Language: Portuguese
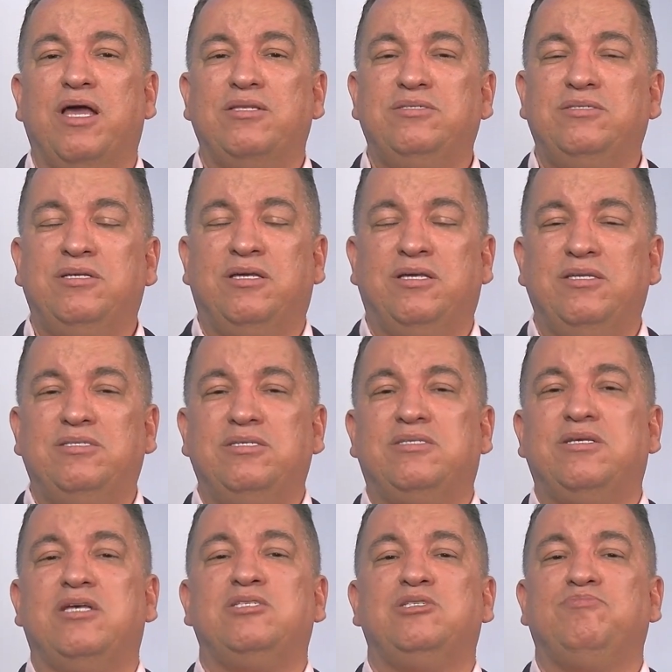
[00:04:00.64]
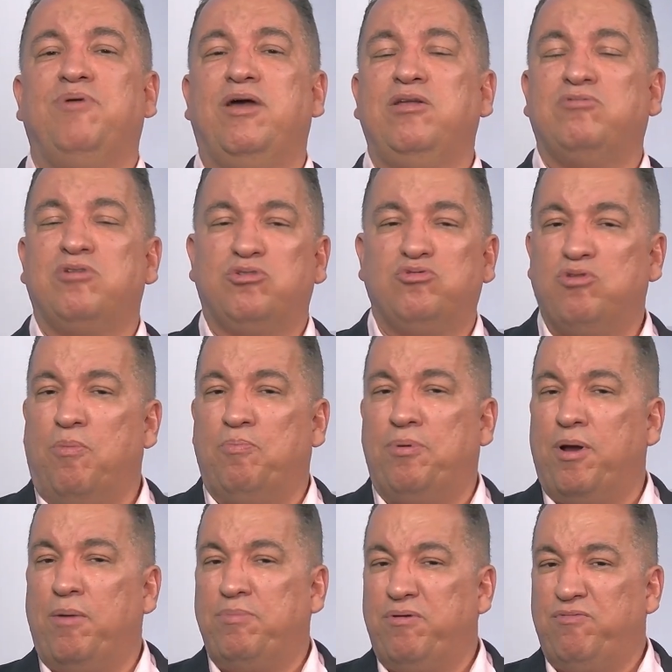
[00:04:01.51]
é, que diz respeito à sua
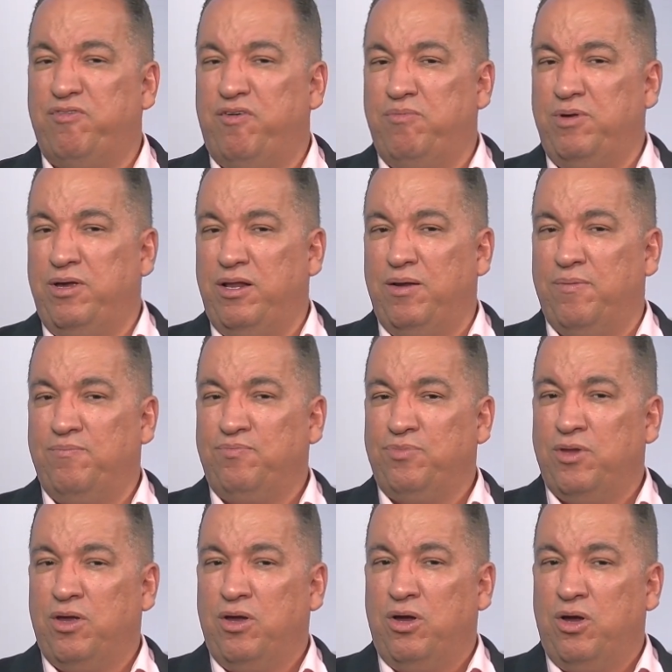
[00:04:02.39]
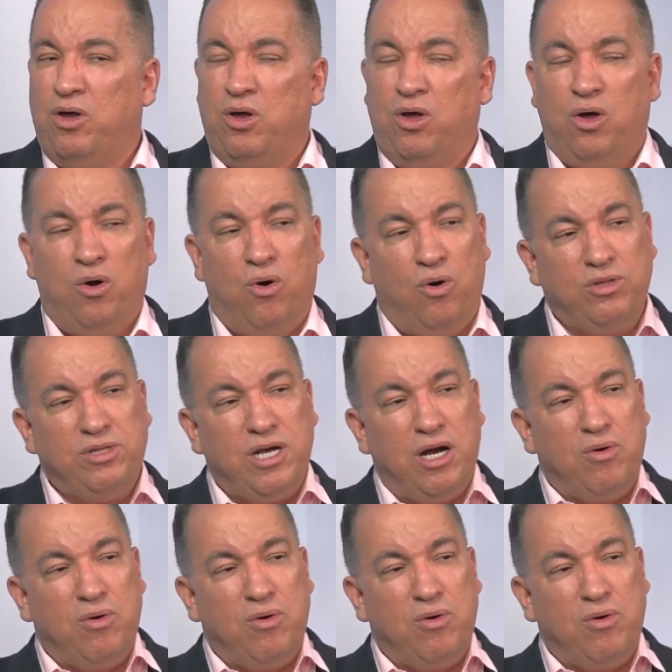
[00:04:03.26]
própria família? Outra